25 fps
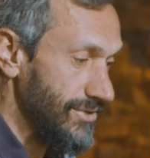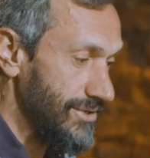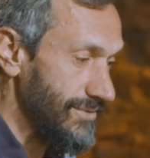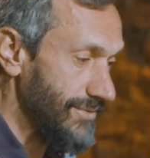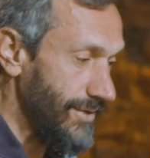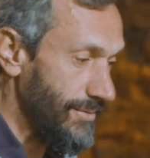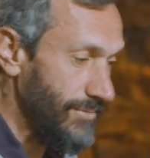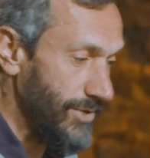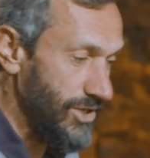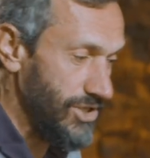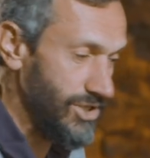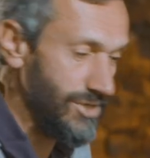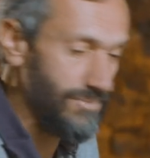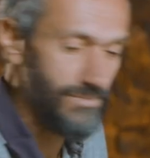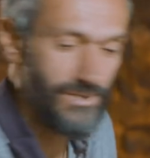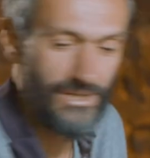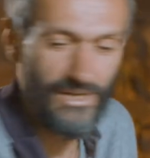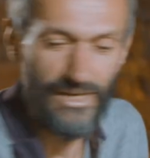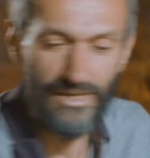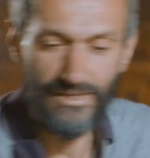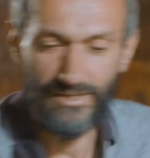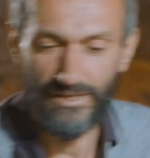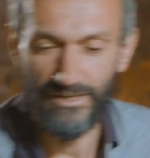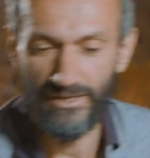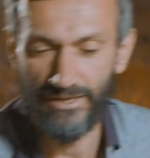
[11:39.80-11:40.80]
то есть в обычном
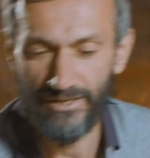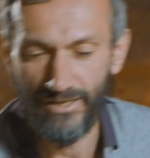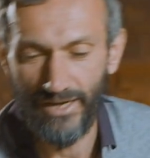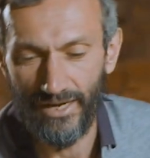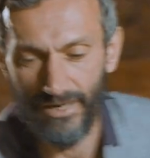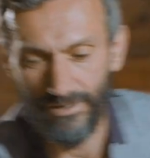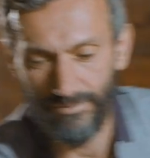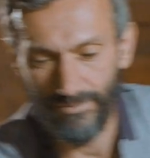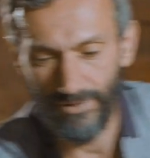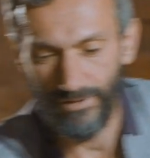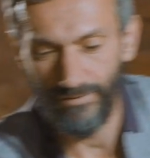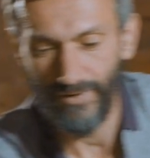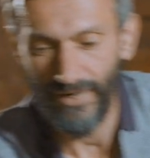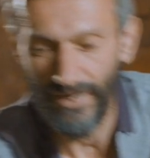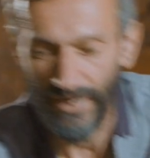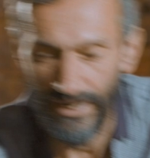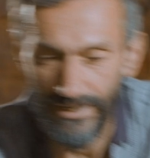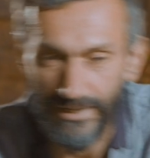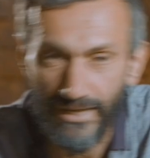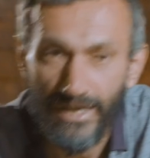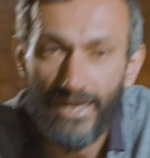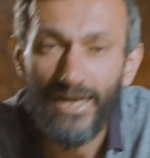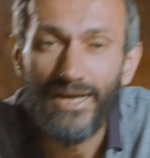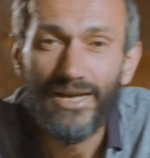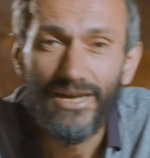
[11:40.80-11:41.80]
сете недаром
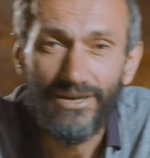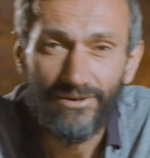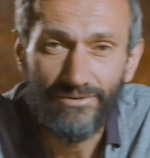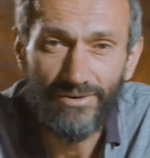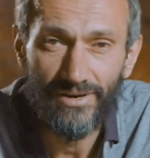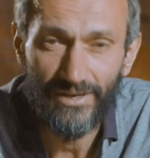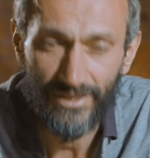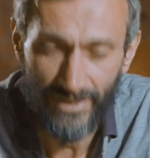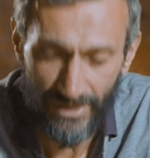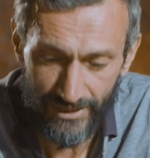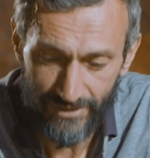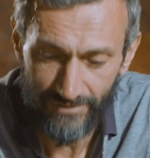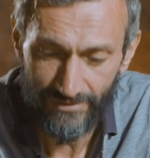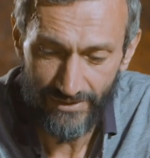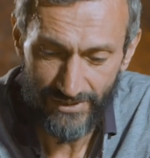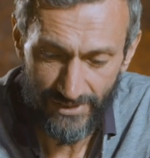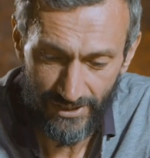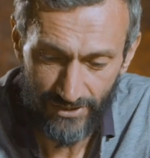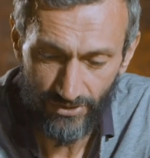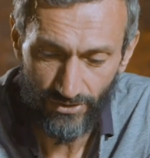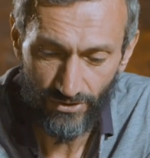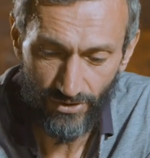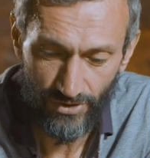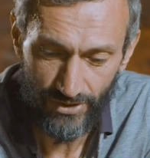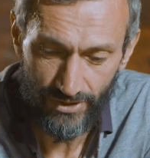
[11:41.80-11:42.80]
говорят,
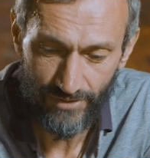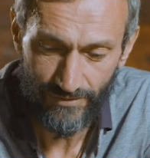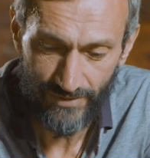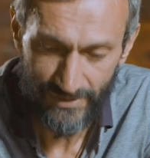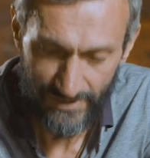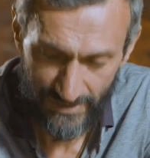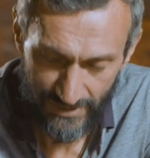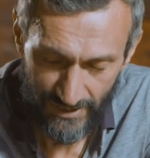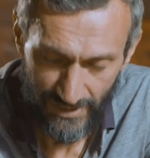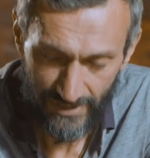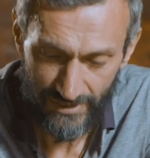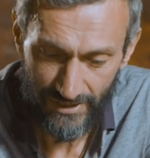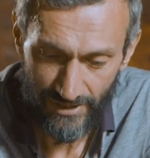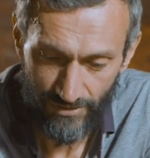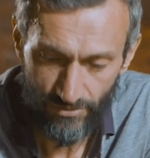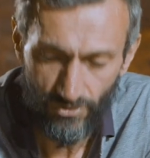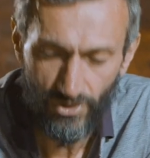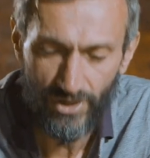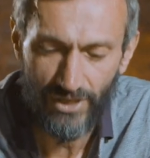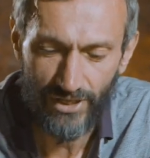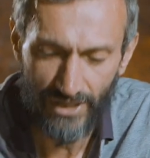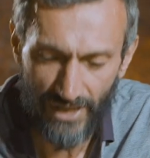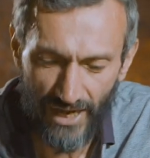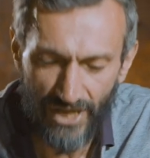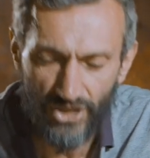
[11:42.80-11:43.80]
выкладывайте до
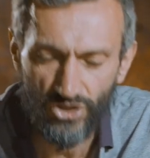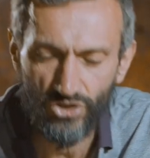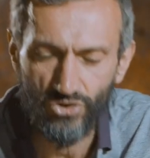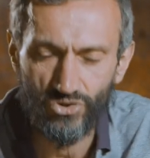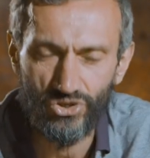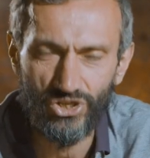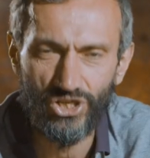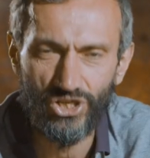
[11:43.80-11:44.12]
21 и дальше